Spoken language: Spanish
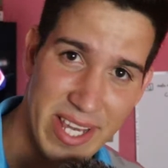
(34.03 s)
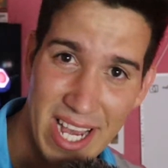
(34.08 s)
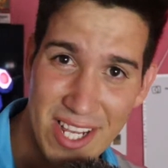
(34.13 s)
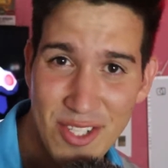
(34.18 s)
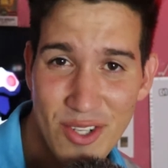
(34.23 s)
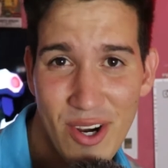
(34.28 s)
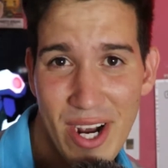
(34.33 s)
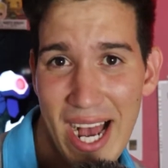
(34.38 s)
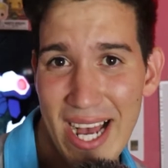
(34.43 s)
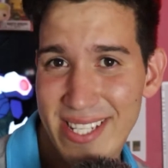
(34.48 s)
Ya
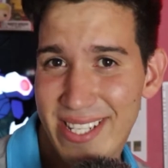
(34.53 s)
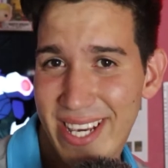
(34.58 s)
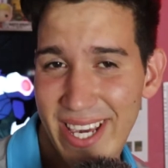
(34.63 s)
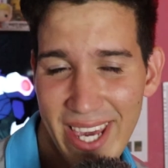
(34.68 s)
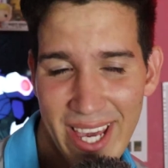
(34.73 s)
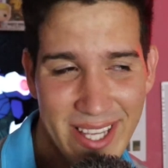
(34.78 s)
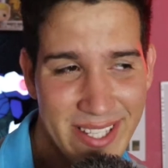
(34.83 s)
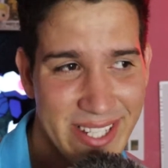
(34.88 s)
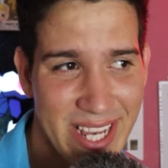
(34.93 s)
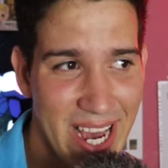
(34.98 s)
son casi
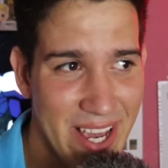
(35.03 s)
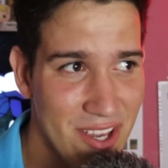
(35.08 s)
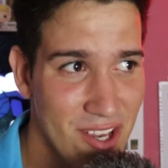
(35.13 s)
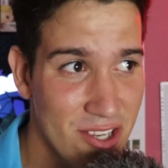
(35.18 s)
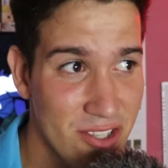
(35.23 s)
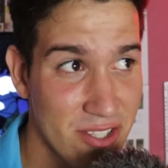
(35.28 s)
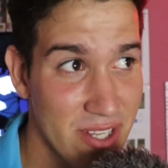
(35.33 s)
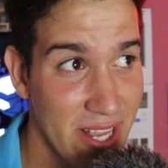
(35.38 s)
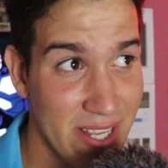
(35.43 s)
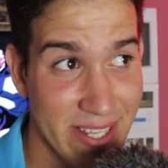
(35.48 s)
15
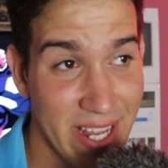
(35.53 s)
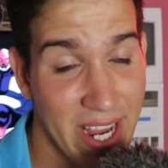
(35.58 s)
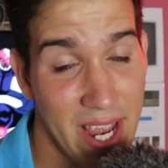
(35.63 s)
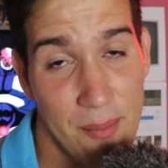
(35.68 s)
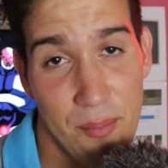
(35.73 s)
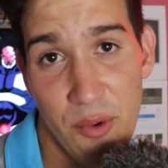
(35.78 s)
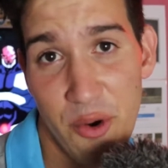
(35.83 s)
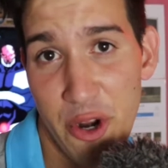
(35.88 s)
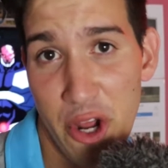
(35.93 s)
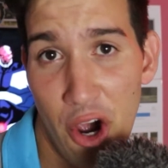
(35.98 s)
años desde
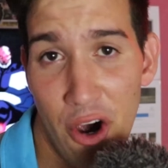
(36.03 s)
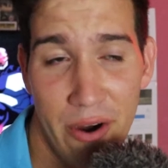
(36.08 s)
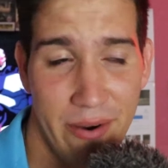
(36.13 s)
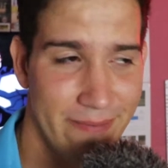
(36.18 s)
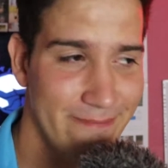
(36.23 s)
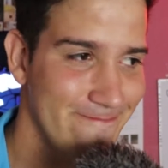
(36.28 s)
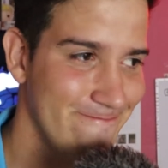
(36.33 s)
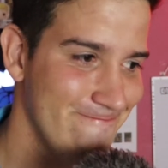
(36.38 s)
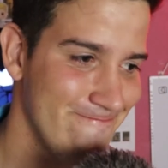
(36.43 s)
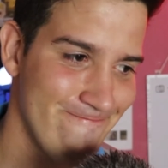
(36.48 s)
que murió
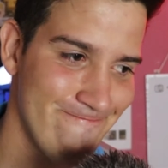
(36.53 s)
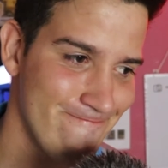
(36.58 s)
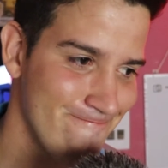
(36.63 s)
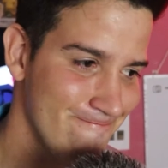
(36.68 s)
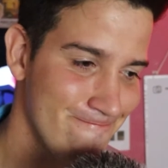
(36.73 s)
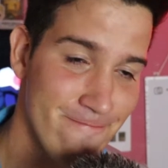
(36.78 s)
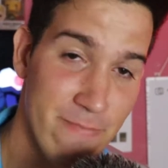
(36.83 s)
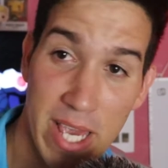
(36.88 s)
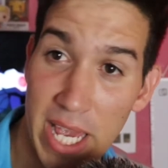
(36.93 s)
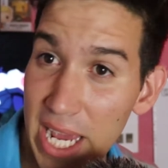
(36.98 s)

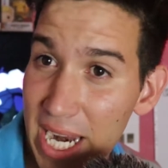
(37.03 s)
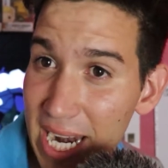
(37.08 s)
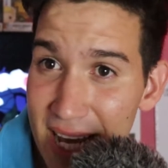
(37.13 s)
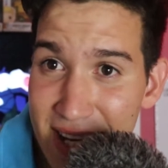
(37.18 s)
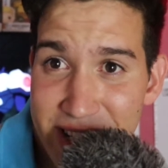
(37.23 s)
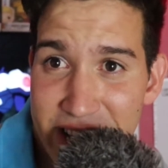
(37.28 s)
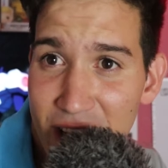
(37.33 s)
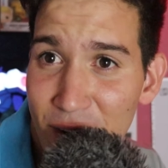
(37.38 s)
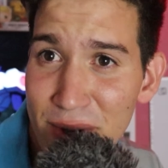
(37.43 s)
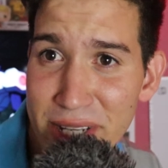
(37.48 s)
y la
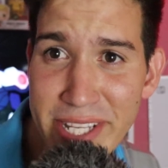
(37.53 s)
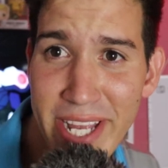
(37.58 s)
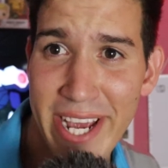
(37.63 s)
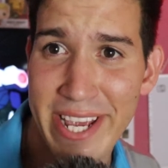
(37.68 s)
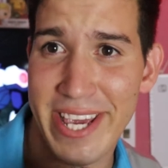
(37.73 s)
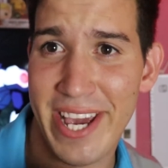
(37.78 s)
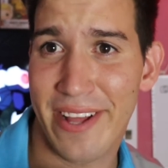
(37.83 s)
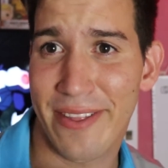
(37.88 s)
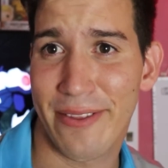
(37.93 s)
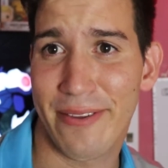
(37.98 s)
sigo
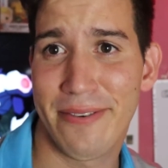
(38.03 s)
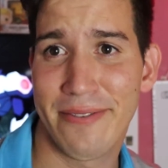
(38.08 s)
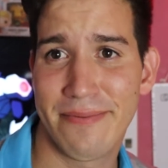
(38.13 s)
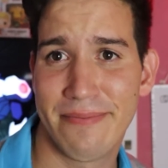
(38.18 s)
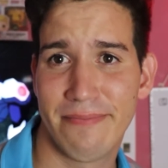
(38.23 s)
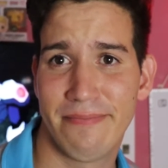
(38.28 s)
extrañando.